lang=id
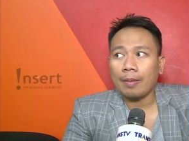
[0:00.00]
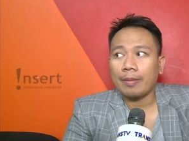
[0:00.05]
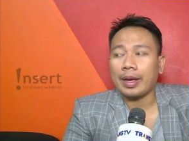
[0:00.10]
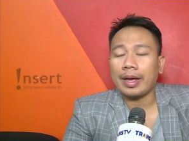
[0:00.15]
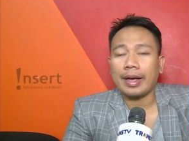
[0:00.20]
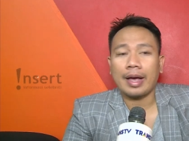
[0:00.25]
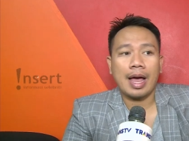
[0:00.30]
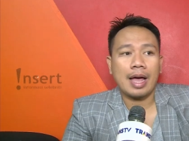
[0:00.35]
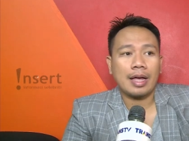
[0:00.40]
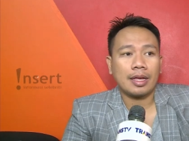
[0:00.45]

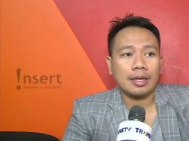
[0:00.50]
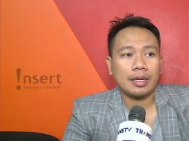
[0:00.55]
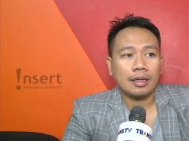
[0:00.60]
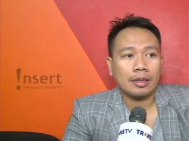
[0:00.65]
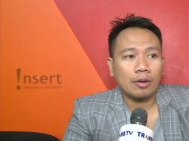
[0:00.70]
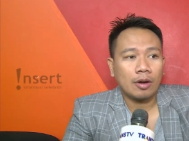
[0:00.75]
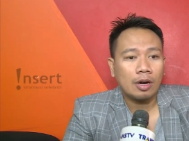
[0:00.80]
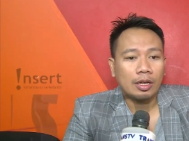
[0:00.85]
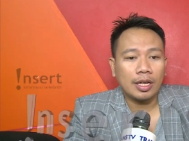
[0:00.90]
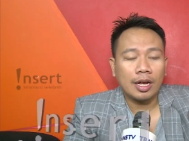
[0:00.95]
aja,
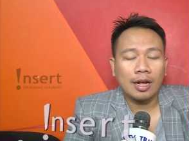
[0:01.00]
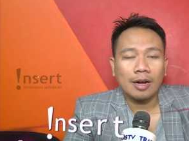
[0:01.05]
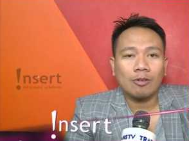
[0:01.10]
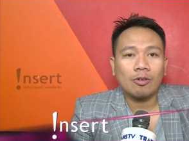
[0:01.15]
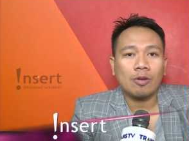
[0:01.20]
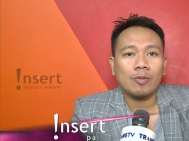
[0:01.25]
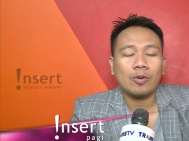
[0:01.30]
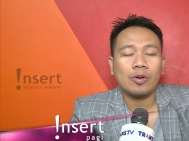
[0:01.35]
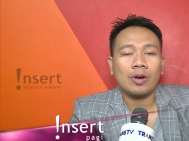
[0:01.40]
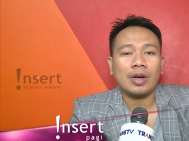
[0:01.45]
orang tanggal 20
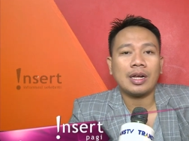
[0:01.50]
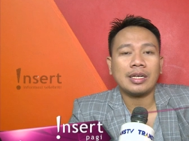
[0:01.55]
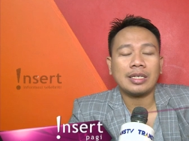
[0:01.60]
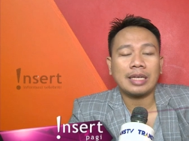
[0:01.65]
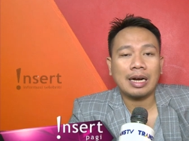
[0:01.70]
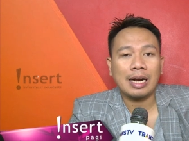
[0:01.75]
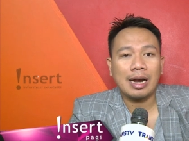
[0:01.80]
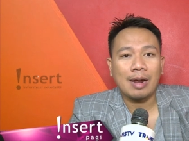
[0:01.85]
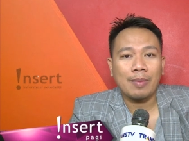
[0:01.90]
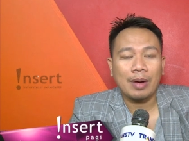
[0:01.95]
kan acara
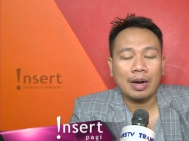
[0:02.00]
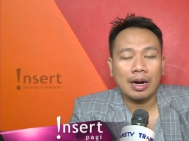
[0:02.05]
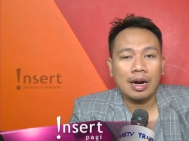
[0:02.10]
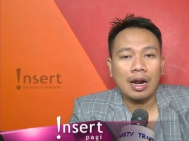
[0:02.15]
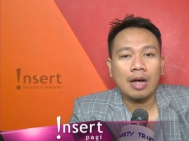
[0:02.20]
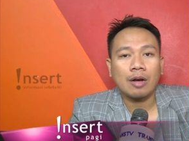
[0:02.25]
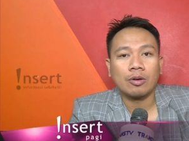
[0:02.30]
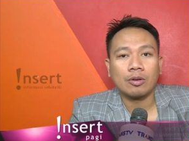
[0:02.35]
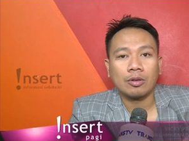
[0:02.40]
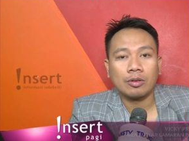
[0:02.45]
lamaran
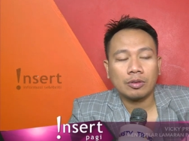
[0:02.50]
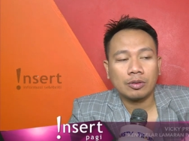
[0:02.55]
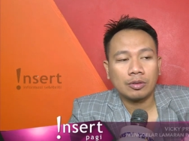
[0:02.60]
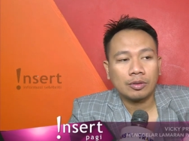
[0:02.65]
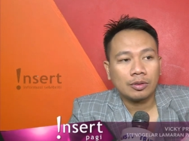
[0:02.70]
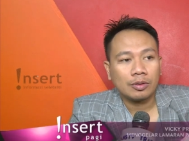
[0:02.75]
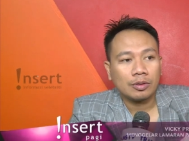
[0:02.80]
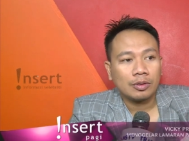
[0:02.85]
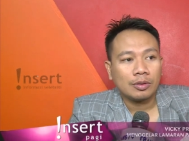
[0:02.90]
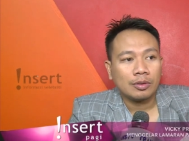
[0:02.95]
aku.
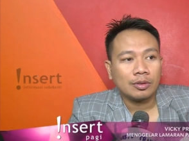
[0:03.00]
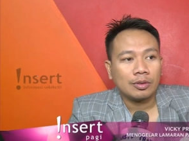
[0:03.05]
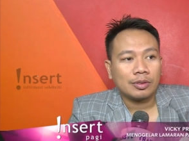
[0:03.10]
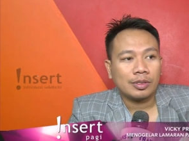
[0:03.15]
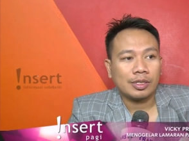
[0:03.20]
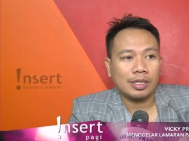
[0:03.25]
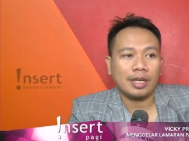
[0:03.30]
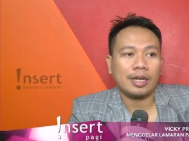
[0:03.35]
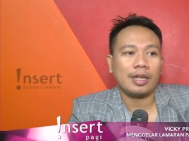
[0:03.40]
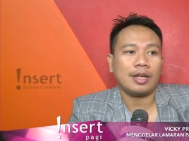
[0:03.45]

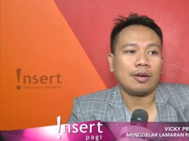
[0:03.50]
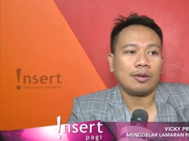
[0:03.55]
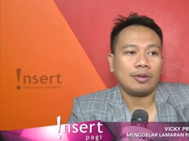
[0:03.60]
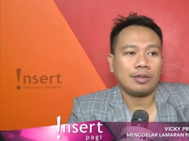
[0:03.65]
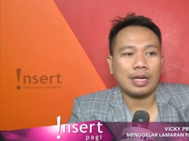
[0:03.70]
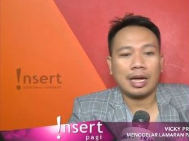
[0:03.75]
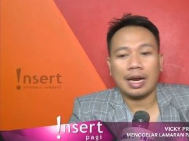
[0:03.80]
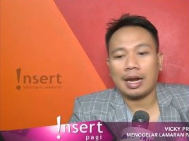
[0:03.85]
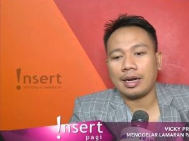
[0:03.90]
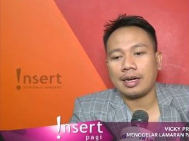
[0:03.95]
Jadi aku
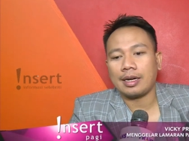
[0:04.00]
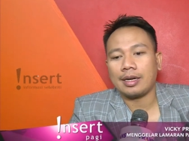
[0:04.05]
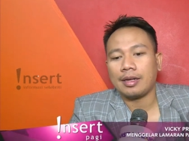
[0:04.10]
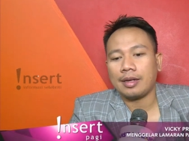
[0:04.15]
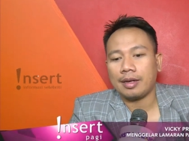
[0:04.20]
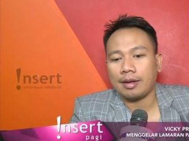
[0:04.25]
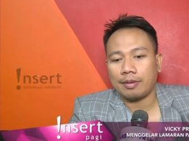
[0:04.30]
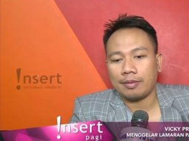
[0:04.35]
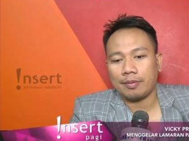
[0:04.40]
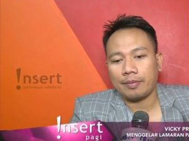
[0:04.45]
jalan ini
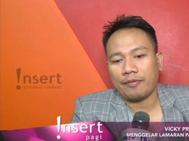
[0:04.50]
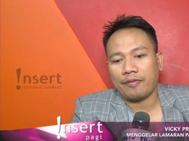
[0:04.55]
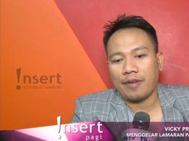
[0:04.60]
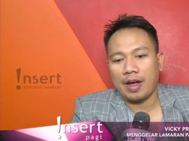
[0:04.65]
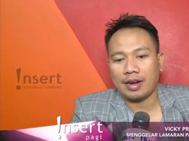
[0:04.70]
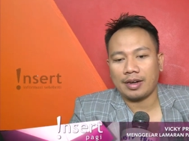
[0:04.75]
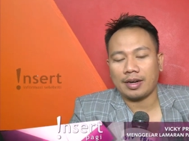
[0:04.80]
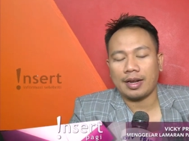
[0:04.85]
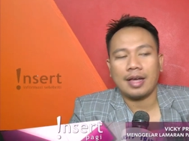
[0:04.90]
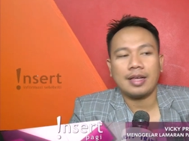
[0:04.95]
ya fine
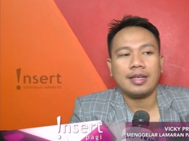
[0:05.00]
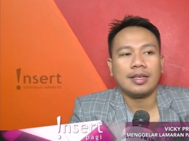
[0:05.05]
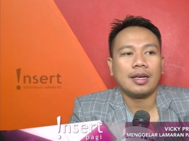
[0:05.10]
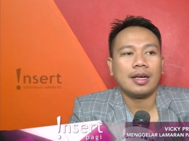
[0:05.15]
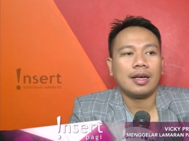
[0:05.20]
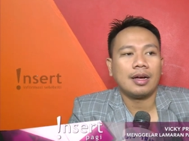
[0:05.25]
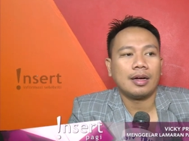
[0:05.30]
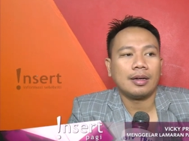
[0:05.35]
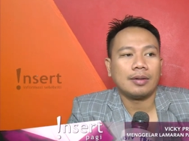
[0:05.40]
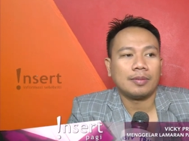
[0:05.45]
aja,
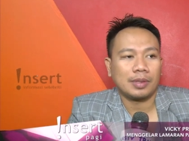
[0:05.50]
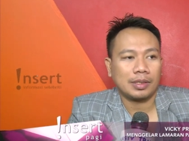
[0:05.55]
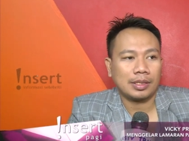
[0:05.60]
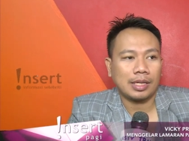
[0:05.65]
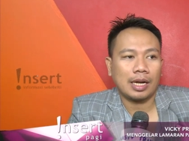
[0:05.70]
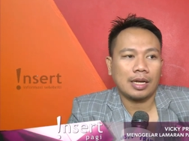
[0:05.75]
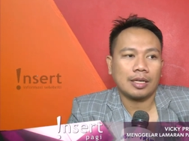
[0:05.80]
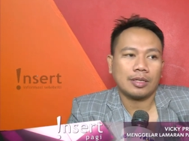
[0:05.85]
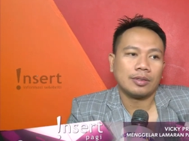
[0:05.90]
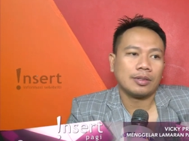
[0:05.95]
nggak ada masalah
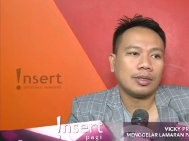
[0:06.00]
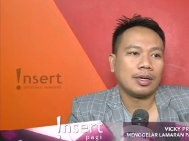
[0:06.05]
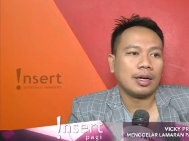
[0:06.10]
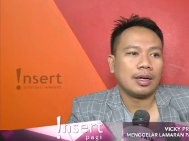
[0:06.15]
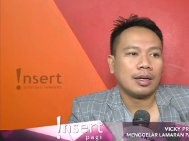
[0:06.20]
juga.